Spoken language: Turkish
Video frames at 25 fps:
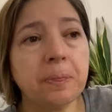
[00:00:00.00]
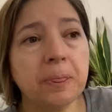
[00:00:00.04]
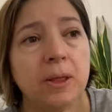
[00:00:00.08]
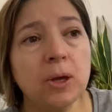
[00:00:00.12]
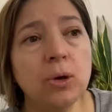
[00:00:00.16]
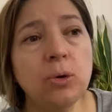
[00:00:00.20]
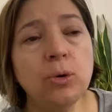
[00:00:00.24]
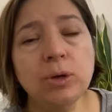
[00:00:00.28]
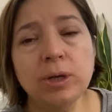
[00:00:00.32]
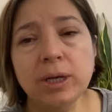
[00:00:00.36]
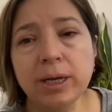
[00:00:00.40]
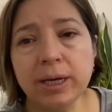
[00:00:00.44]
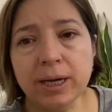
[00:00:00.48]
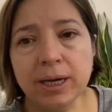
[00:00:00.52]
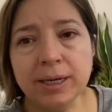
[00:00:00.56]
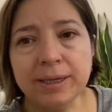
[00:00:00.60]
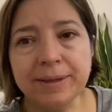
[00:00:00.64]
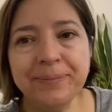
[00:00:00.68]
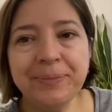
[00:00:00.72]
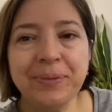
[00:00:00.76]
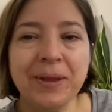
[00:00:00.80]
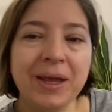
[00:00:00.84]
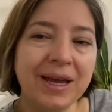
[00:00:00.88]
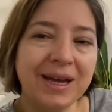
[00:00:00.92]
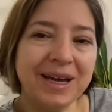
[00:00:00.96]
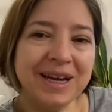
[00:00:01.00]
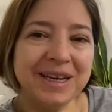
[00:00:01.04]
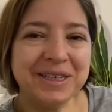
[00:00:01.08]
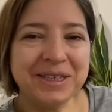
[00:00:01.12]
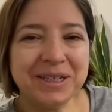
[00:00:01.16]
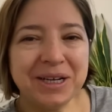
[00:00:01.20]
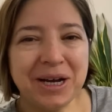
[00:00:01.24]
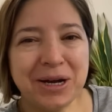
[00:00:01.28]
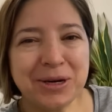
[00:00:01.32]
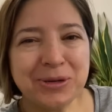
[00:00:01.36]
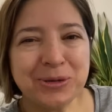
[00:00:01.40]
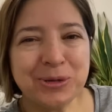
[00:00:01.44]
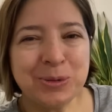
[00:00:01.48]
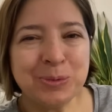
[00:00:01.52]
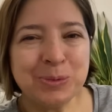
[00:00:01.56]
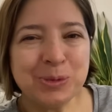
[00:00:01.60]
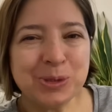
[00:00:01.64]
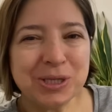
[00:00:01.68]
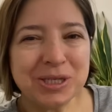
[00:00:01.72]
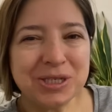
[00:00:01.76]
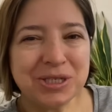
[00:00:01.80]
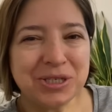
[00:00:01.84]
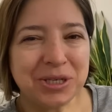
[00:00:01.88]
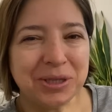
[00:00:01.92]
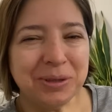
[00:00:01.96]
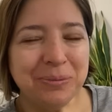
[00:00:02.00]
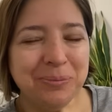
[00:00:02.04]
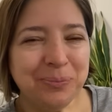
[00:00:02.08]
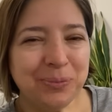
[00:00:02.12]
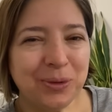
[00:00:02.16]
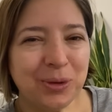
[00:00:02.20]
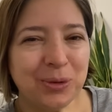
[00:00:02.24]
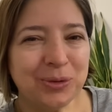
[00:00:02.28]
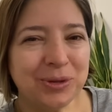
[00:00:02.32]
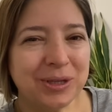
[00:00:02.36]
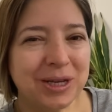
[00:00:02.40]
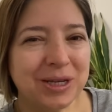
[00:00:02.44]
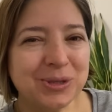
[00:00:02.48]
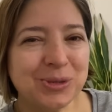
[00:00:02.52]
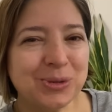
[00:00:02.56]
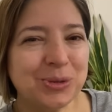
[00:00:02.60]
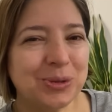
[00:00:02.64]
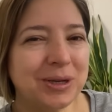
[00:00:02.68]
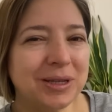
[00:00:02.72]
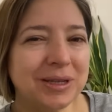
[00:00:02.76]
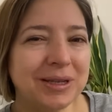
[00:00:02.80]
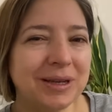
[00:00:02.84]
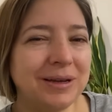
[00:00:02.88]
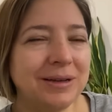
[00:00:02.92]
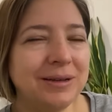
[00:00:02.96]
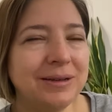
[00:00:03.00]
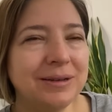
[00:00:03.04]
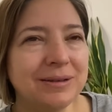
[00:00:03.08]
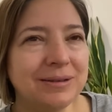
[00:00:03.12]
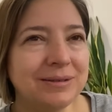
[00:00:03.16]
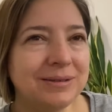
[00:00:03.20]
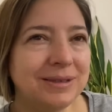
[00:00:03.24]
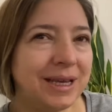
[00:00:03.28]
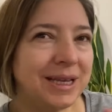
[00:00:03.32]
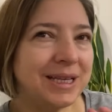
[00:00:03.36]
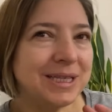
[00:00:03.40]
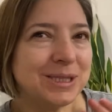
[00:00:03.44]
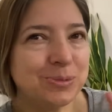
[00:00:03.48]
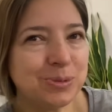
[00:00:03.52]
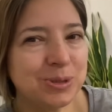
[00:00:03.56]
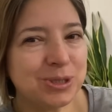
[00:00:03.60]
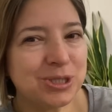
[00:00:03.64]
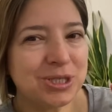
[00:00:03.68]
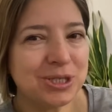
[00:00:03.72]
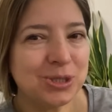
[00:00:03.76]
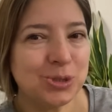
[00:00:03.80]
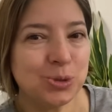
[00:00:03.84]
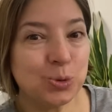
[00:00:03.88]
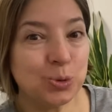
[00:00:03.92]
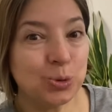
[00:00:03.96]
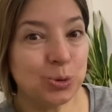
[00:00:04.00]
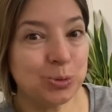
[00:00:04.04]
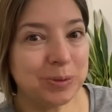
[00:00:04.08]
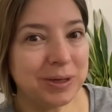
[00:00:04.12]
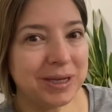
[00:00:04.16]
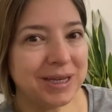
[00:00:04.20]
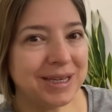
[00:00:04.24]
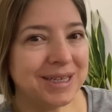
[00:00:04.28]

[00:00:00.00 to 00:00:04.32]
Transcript: Öyle yani. Hadi kargomuzu açalım. Ondan sonra da Yeliz bacınız uyumaya